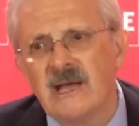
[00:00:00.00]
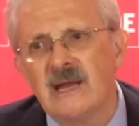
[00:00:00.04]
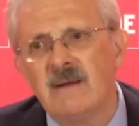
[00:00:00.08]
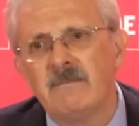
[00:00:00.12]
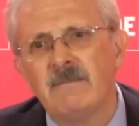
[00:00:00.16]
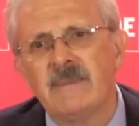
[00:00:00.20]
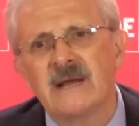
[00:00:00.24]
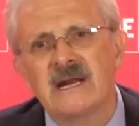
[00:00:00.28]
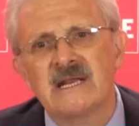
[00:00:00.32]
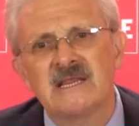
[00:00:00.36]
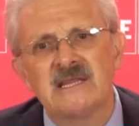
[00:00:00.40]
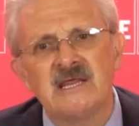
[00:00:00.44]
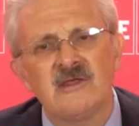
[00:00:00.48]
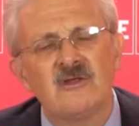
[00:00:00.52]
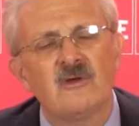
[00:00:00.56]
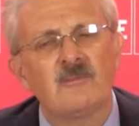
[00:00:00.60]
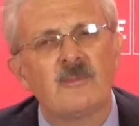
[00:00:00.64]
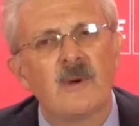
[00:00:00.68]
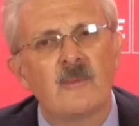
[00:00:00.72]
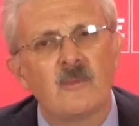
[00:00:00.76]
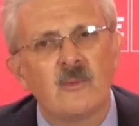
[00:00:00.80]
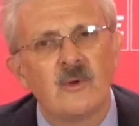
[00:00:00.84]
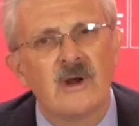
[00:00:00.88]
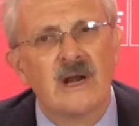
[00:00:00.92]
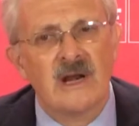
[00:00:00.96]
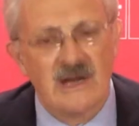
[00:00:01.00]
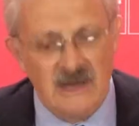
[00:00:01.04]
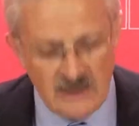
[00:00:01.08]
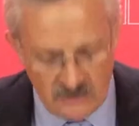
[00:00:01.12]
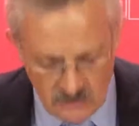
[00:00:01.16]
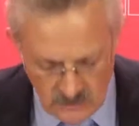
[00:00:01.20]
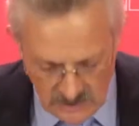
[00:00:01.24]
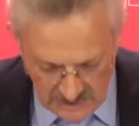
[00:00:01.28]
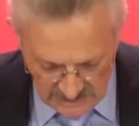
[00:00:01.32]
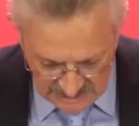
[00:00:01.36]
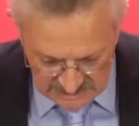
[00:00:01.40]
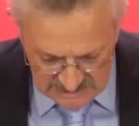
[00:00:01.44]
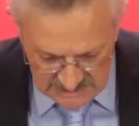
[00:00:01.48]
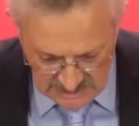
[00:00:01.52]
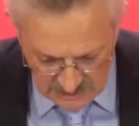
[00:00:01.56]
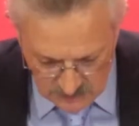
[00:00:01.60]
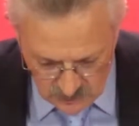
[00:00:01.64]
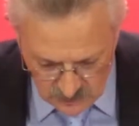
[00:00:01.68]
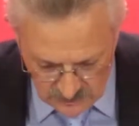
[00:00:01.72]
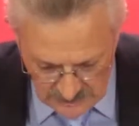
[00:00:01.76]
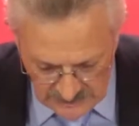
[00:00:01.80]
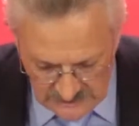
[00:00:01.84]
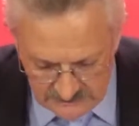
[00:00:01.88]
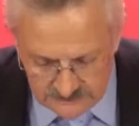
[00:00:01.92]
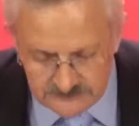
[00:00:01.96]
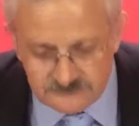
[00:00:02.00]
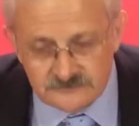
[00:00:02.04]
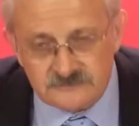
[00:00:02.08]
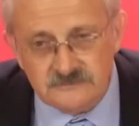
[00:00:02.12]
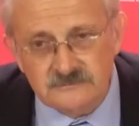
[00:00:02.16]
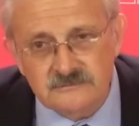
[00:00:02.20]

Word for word: el Partido Popular en la actual legislatura